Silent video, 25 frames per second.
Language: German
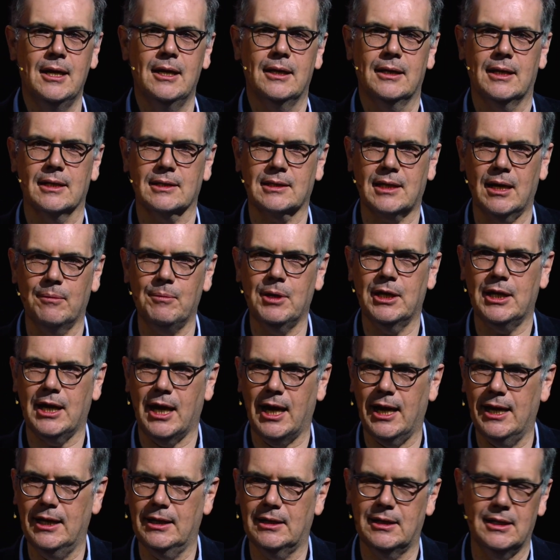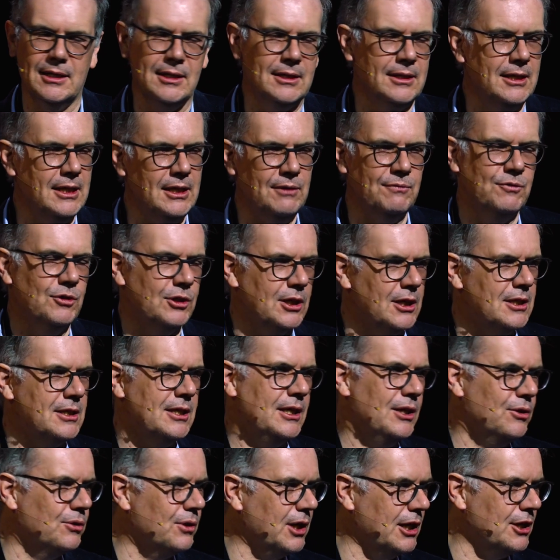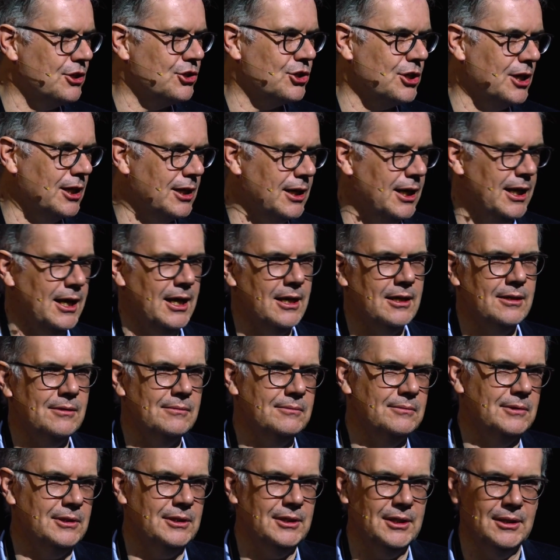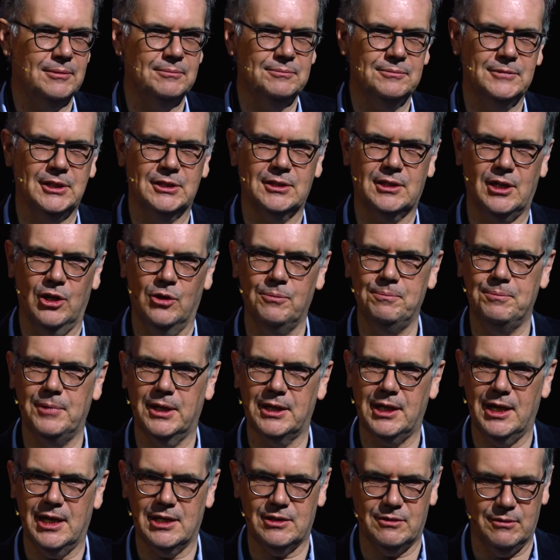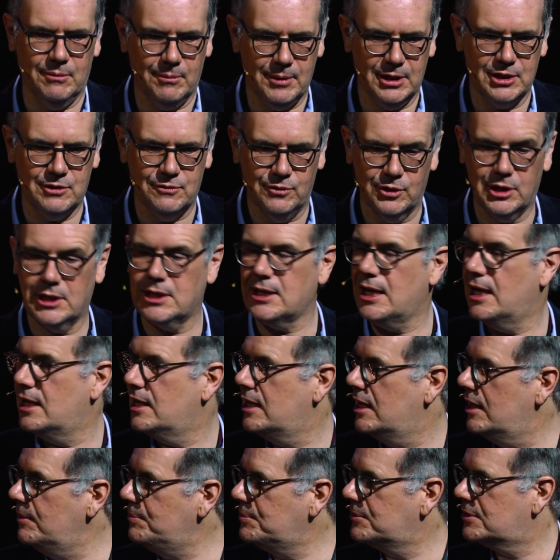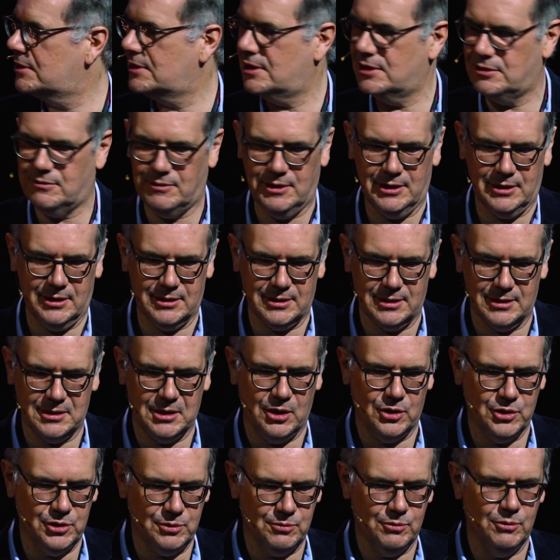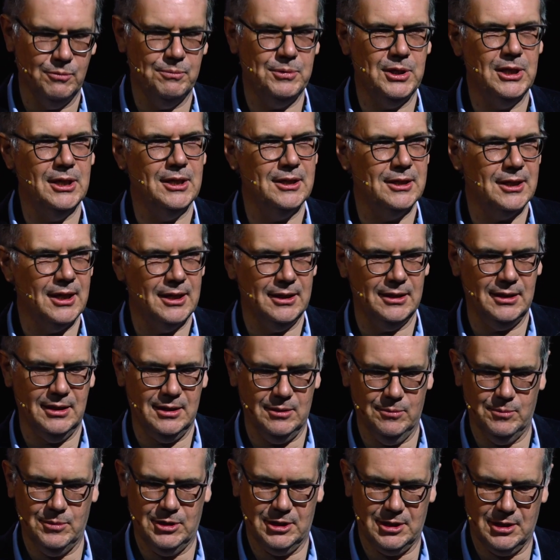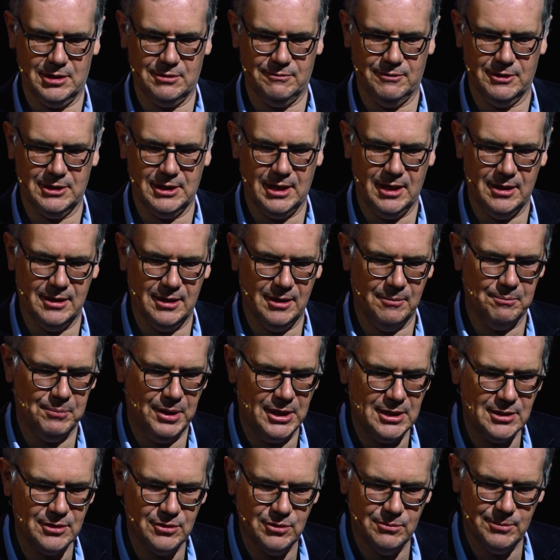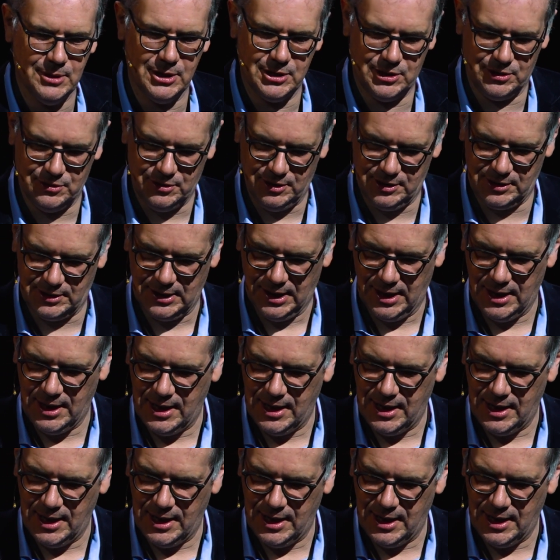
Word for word: Das kann man eigentlich nicht wirklich theoretisch erklären. Ähm, das glaubt man erst, wenn man es wirklich erlebt. Deswegen ist das Ausprobieren eigentlich immer das, was einen am besten überzeugt.